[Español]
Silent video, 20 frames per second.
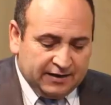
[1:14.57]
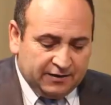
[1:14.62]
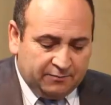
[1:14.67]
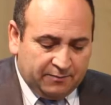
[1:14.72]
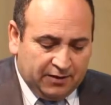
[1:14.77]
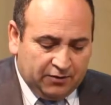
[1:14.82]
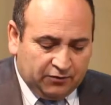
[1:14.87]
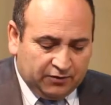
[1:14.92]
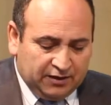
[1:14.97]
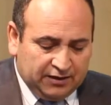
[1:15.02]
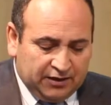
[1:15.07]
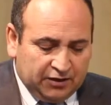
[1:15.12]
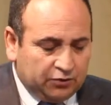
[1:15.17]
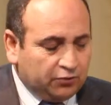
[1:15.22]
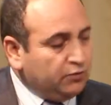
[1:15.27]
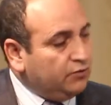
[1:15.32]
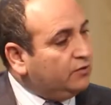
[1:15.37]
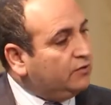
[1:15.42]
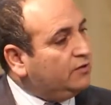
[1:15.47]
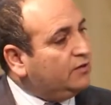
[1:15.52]
Hermano
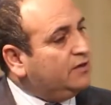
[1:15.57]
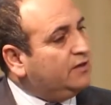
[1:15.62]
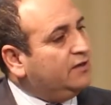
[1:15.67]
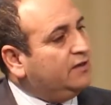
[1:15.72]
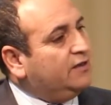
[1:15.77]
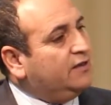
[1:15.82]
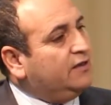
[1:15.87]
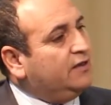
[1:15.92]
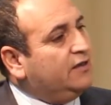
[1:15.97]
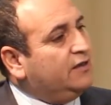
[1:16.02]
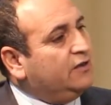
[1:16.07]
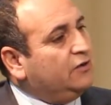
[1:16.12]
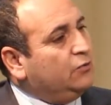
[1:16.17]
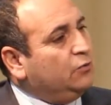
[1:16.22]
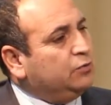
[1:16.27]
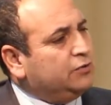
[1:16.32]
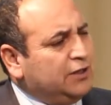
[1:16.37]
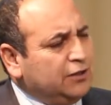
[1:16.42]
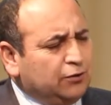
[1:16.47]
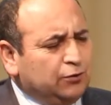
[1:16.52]
querido,
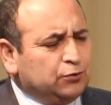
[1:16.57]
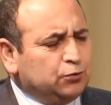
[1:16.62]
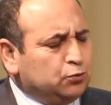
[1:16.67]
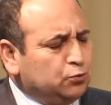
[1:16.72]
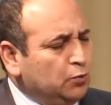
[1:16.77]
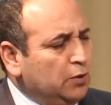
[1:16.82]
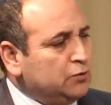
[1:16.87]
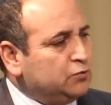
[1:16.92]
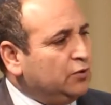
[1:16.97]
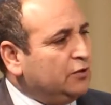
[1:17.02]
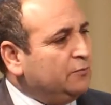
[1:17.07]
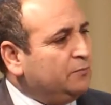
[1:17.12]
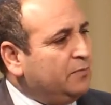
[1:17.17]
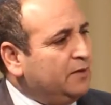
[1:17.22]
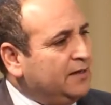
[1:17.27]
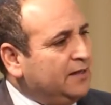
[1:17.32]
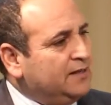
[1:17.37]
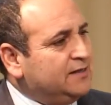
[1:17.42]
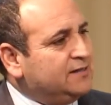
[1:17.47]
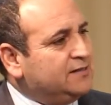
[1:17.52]
usted con toda su
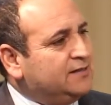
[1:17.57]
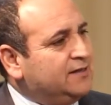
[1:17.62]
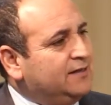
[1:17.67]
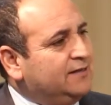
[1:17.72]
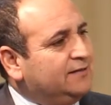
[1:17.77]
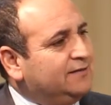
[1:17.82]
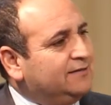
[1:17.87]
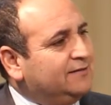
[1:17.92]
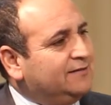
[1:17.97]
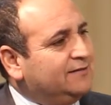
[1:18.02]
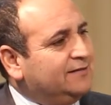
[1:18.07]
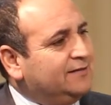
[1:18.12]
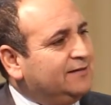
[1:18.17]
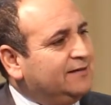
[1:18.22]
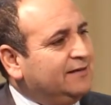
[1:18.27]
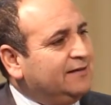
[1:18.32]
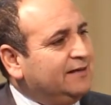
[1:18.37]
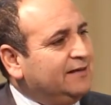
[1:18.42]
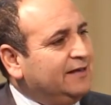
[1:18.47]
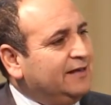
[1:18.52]
experiencia,
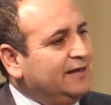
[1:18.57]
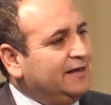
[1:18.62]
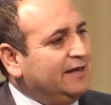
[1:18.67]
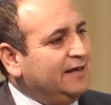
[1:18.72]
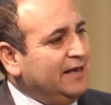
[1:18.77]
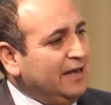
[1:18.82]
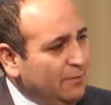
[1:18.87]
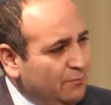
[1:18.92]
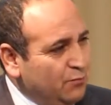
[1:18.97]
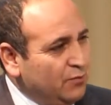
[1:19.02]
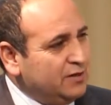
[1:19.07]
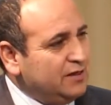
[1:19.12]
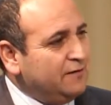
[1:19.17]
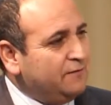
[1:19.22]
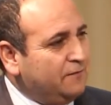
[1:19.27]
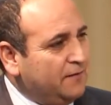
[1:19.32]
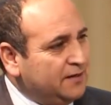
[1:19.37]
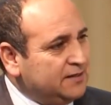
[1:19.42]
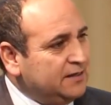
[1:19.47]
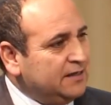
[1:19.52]
¿es muy
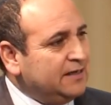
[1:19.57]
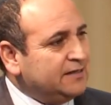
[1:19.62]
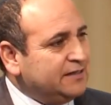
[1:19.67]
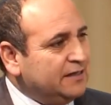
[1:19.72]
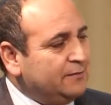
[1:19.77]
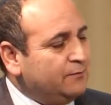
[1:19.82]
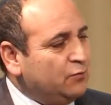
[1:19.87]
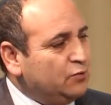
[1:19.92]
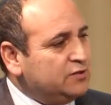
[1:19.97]
difícil hacer